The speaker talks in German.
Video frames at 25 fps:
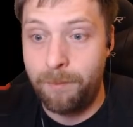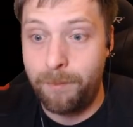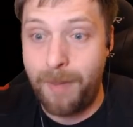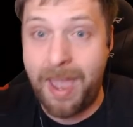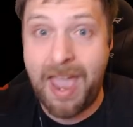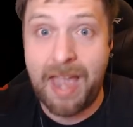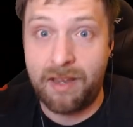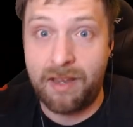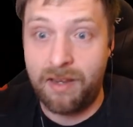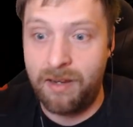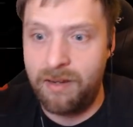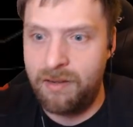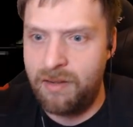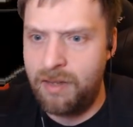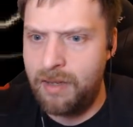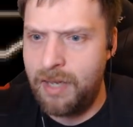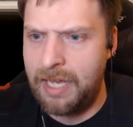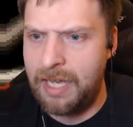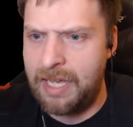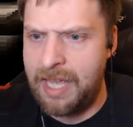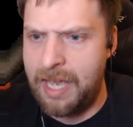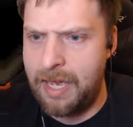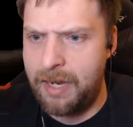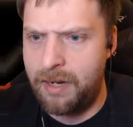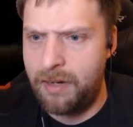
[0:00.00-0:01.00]
Back
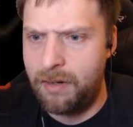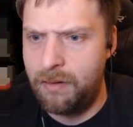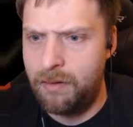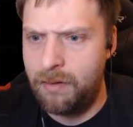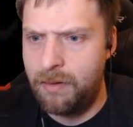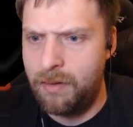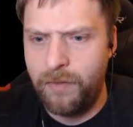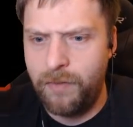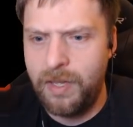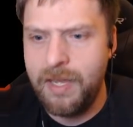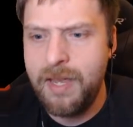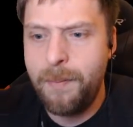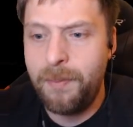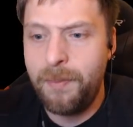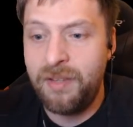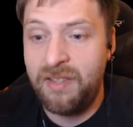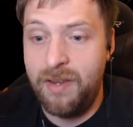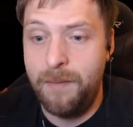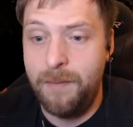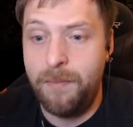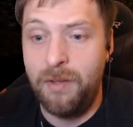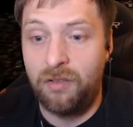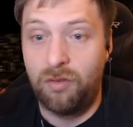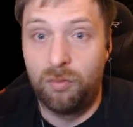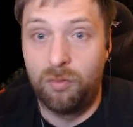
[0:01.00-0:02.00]
again. Weil hier
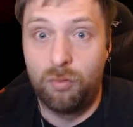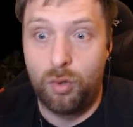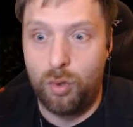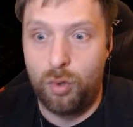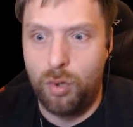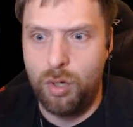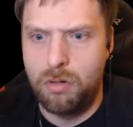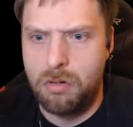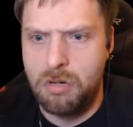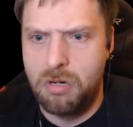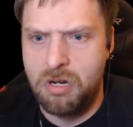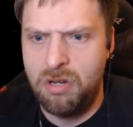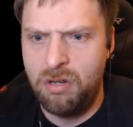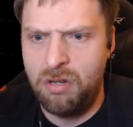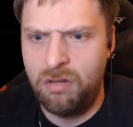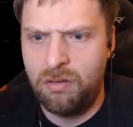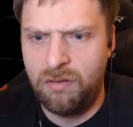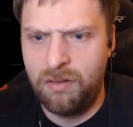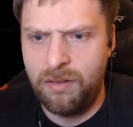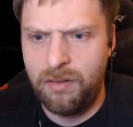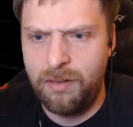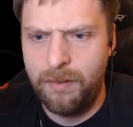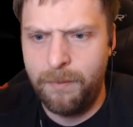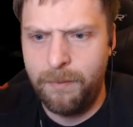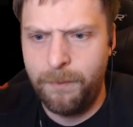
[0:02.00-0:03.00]
passiert mir zum Glück
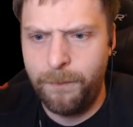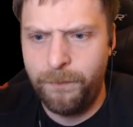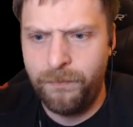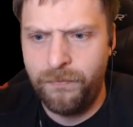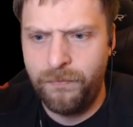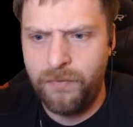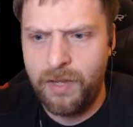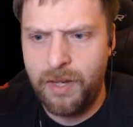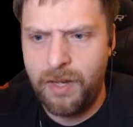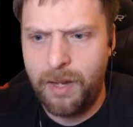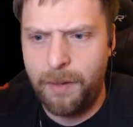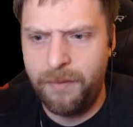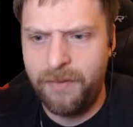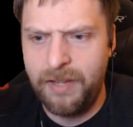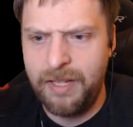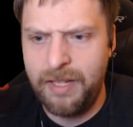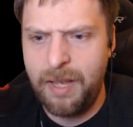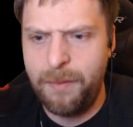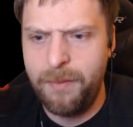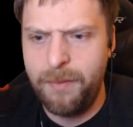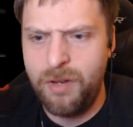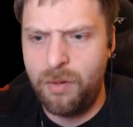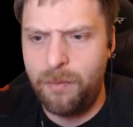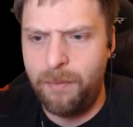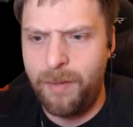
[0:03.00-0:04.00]
nichts. Aber vielleicht
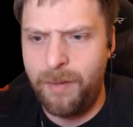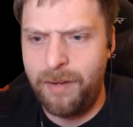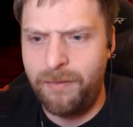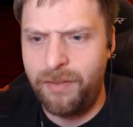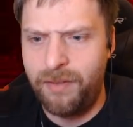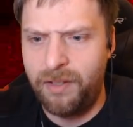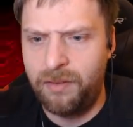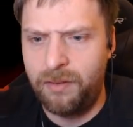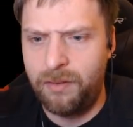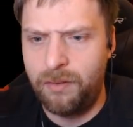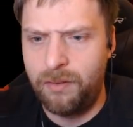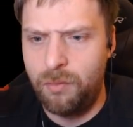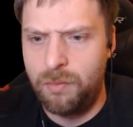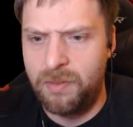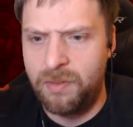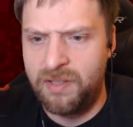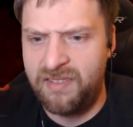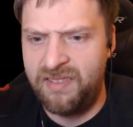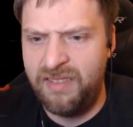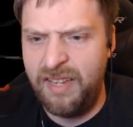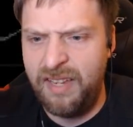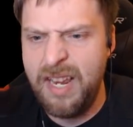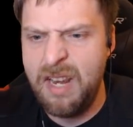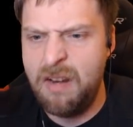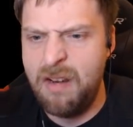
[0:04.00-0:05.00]
habe ich auch mal was
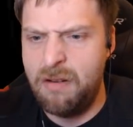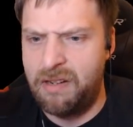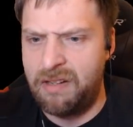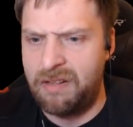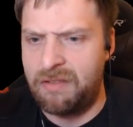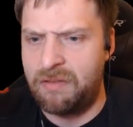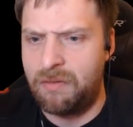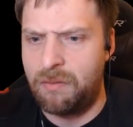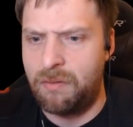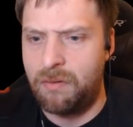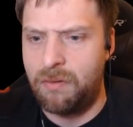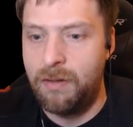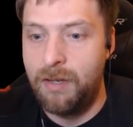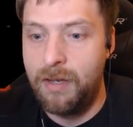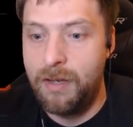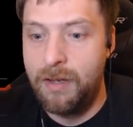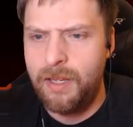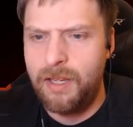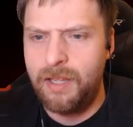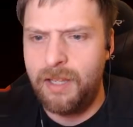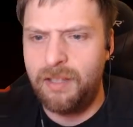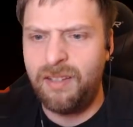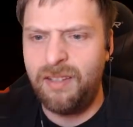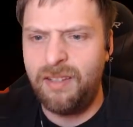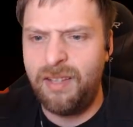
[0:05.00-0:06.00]
übersehen oder so.
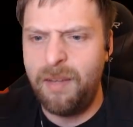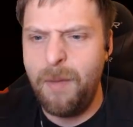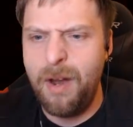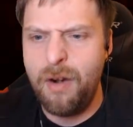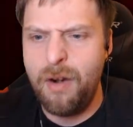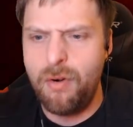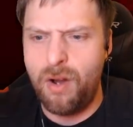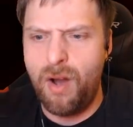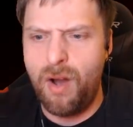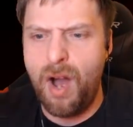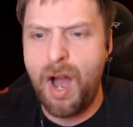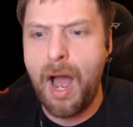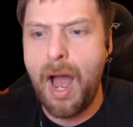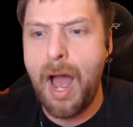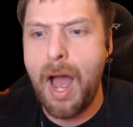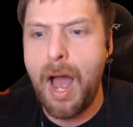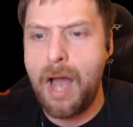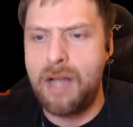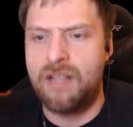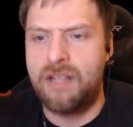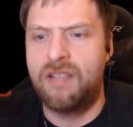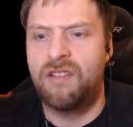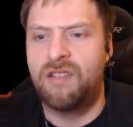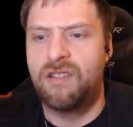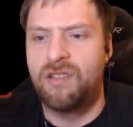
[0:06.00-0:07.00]
Ist das immer...
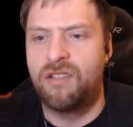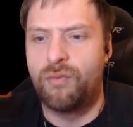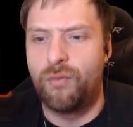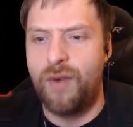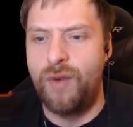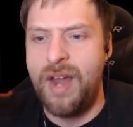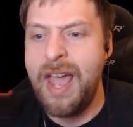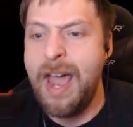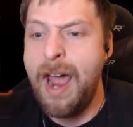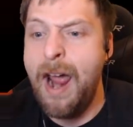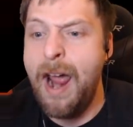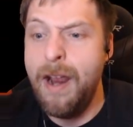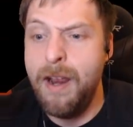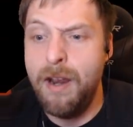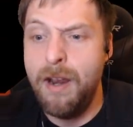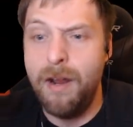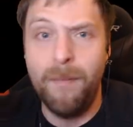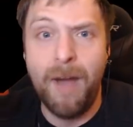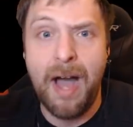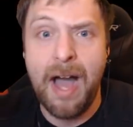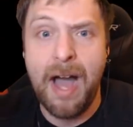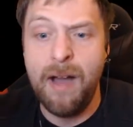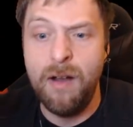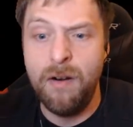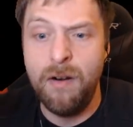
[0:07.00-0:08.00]
Ach, das ist random
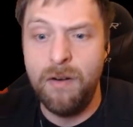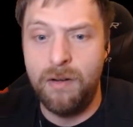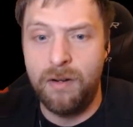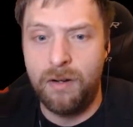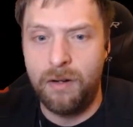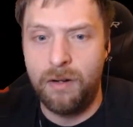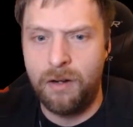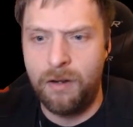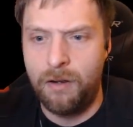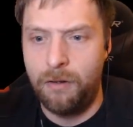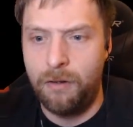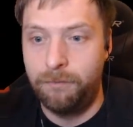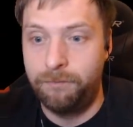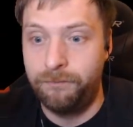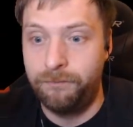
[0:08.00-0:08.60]
auch noch.